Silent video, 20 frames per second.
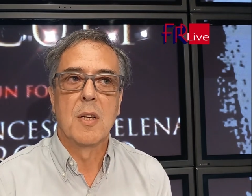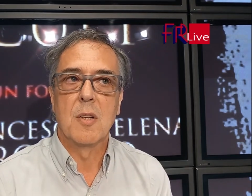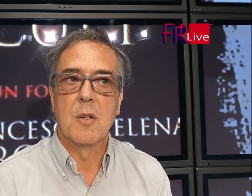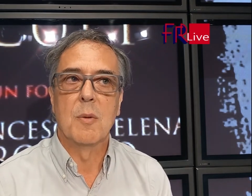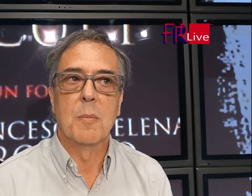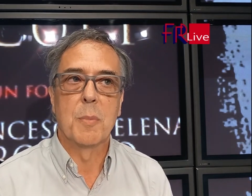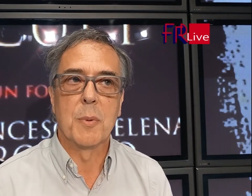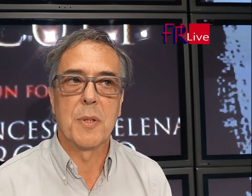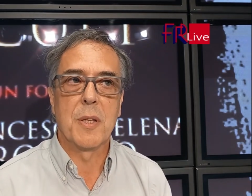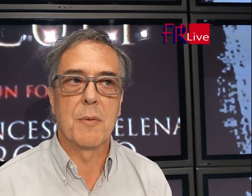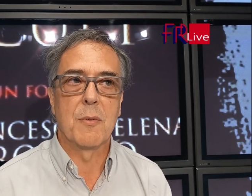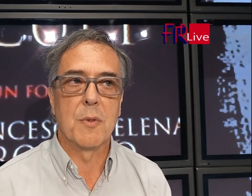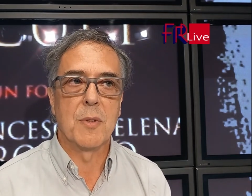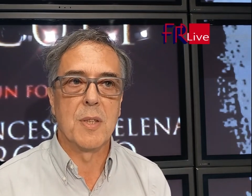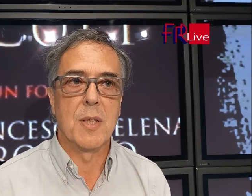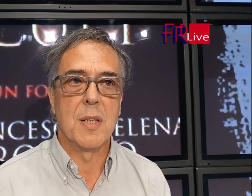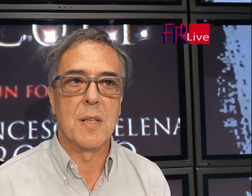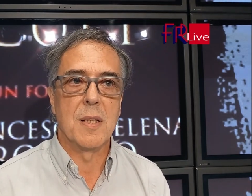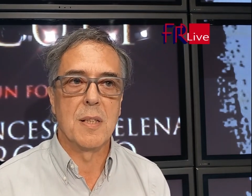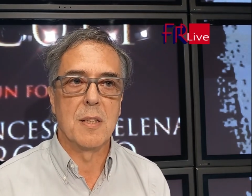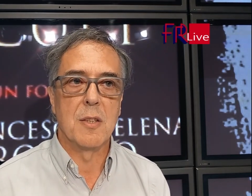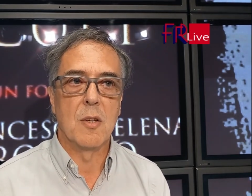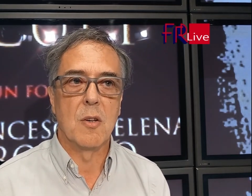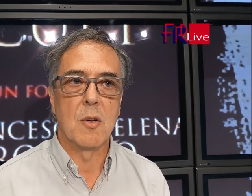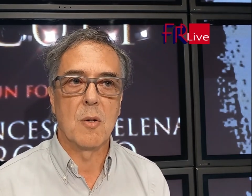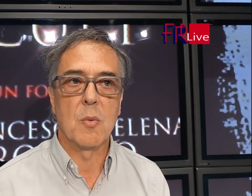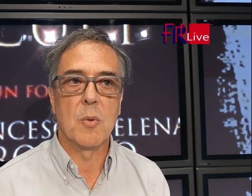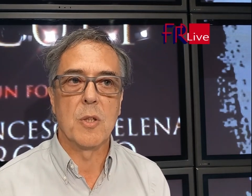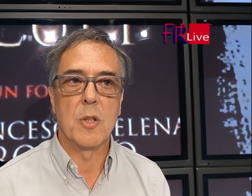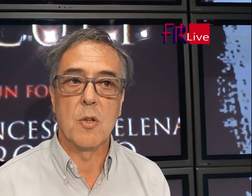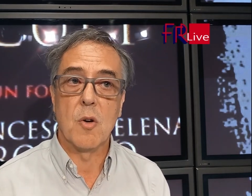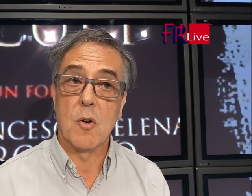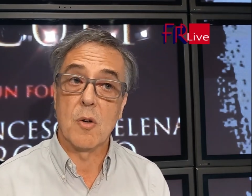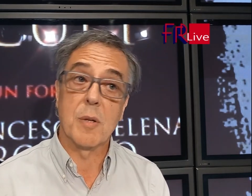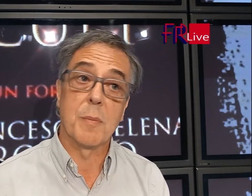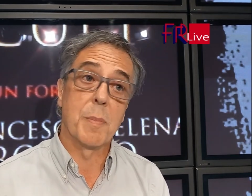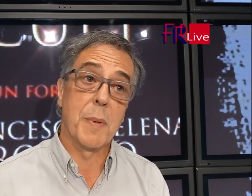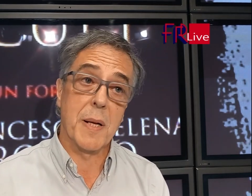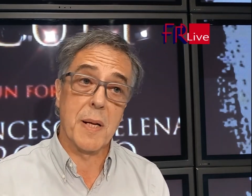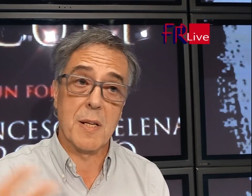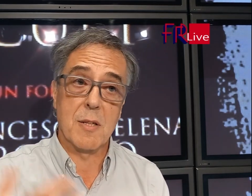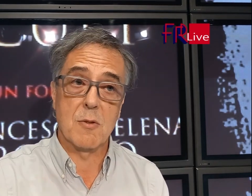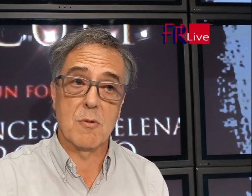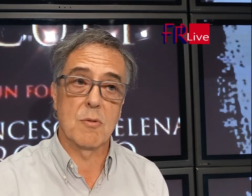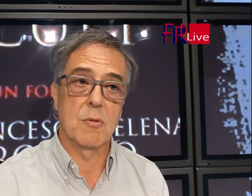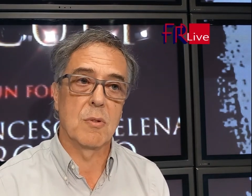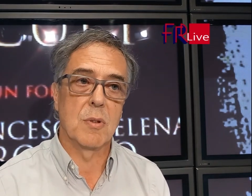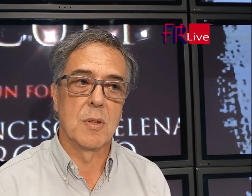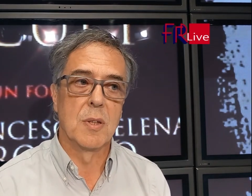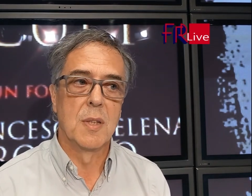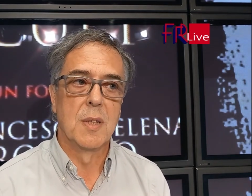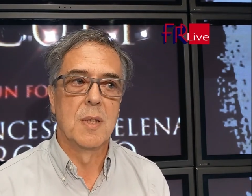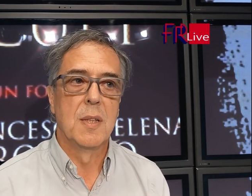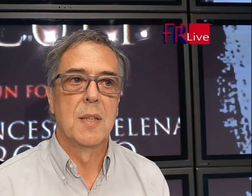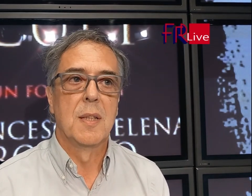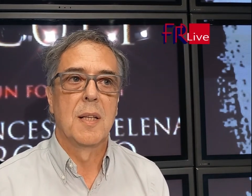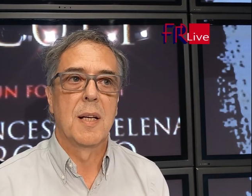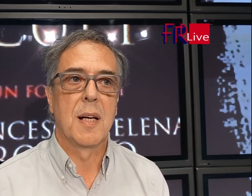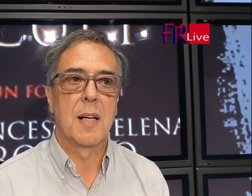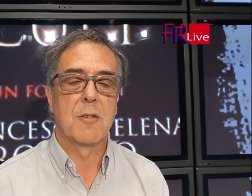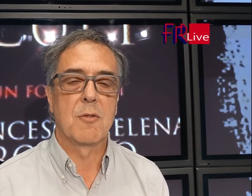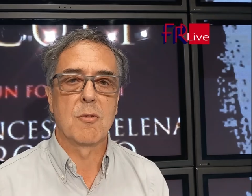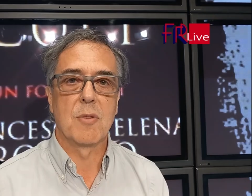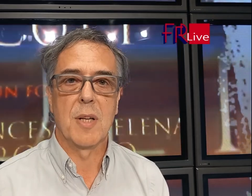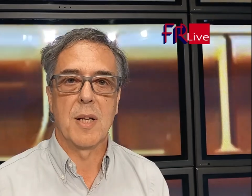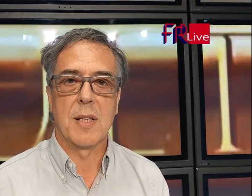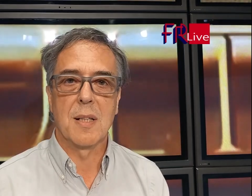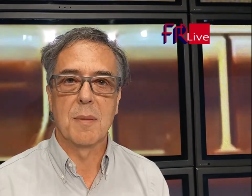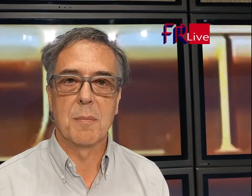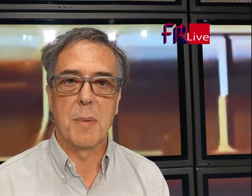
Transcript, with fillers: non potevo dirgli di no, quindi ho ripreso a suonare il